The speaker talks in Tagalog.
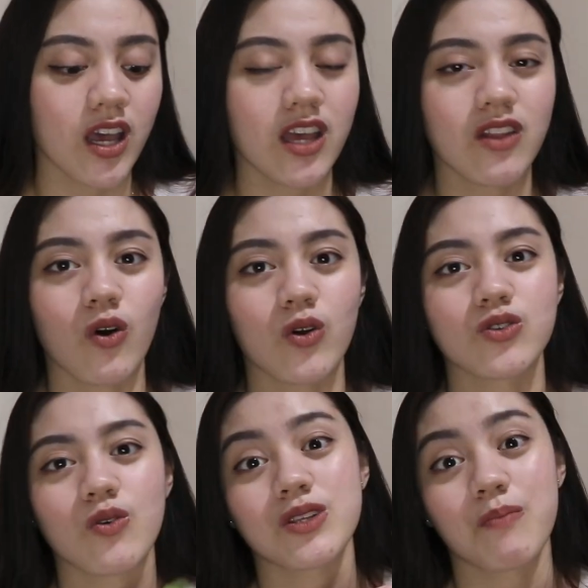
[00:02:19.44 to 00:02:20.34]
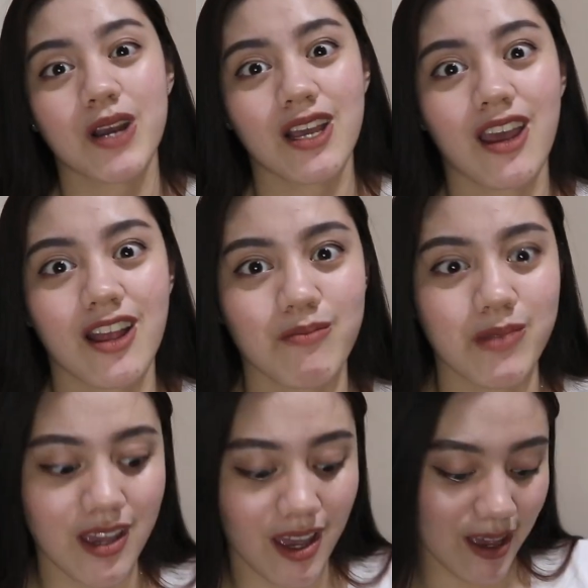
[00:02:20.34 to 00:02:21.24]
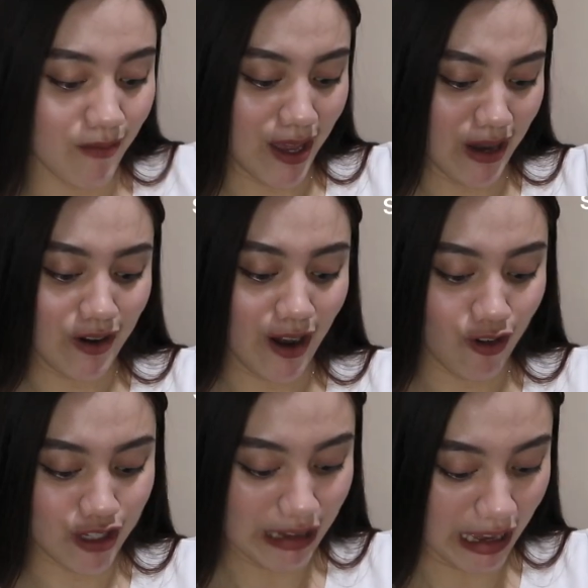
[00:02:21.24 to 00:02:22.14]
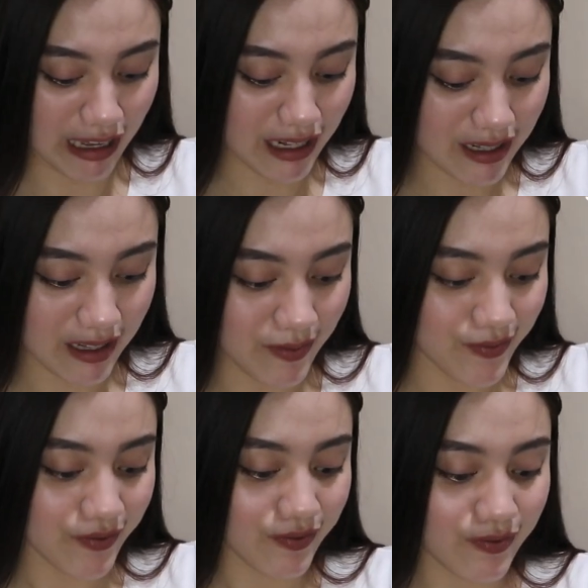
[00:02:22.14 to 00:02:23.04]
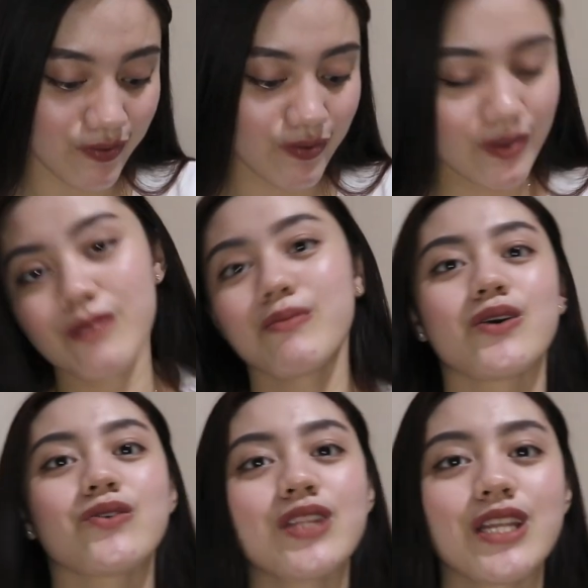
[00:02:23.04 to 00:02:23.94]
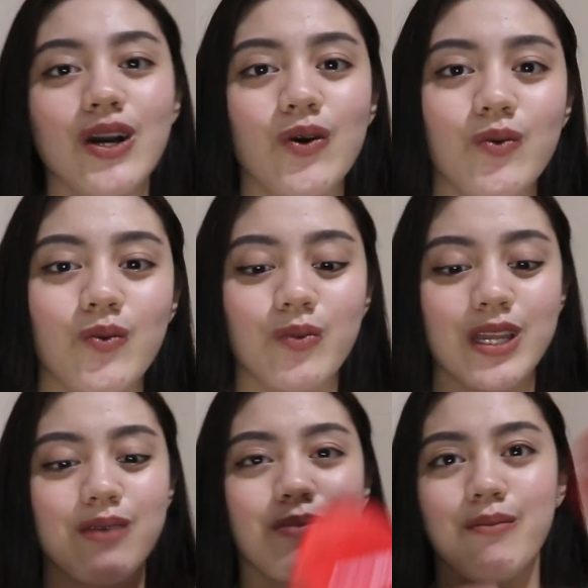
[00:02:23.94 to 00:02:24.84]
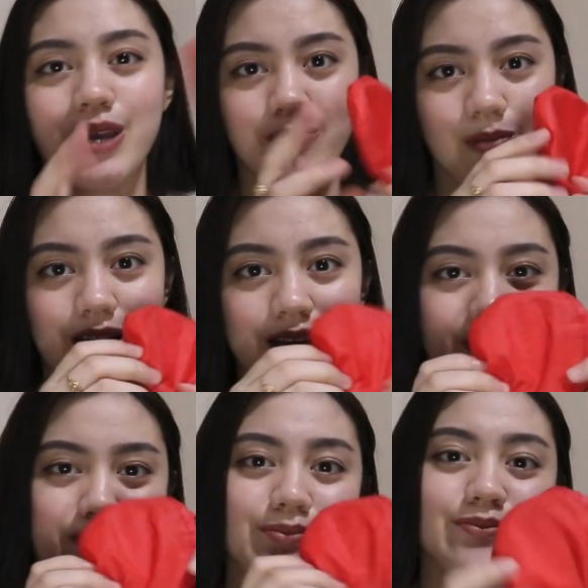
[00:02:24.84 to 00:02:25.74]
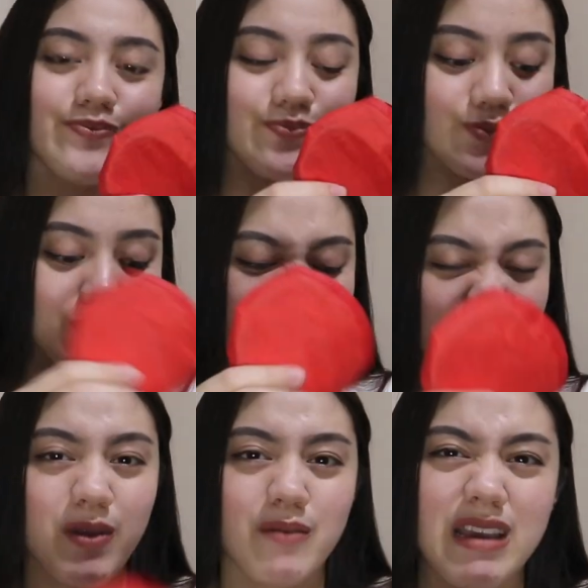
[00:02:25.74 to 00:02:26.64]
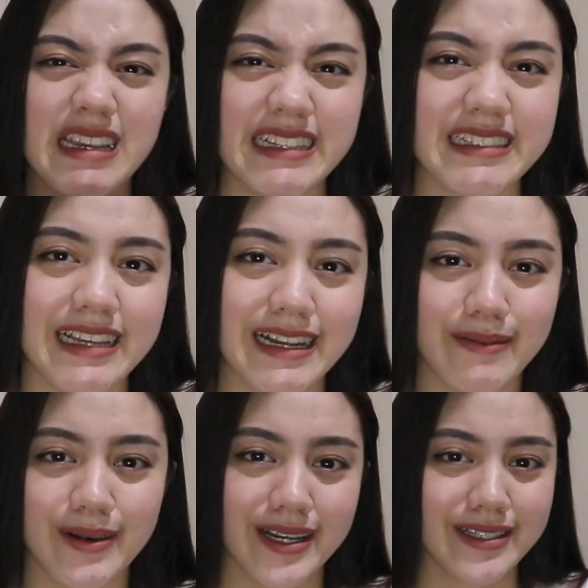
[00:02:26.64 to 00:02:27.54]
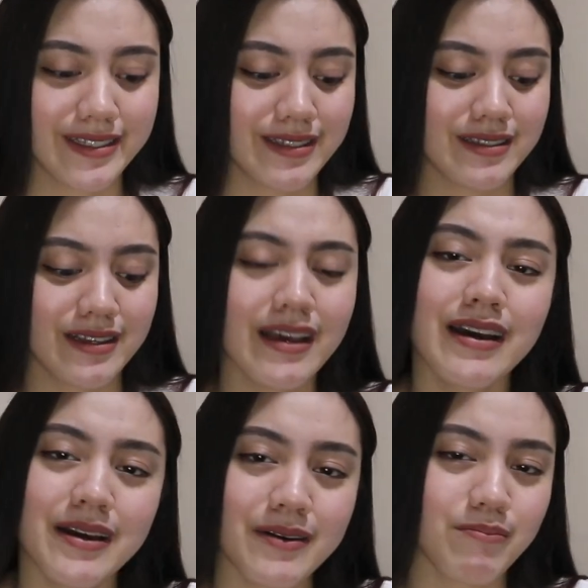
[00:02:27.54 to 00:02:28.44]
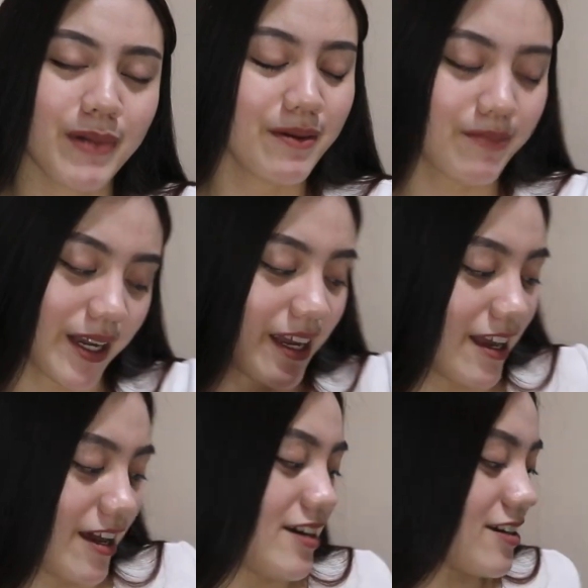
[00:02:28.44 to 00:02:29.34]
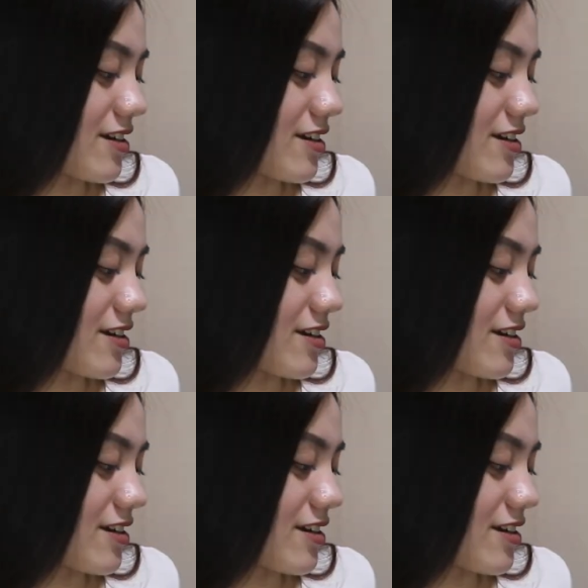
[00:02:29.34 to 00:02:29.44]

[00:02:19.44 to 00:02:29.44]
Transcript: and also sa pag-LBM, meron ako niyan. Meron din akong mini pamaypay. Kasi pag mainit sa labas, paypay lang.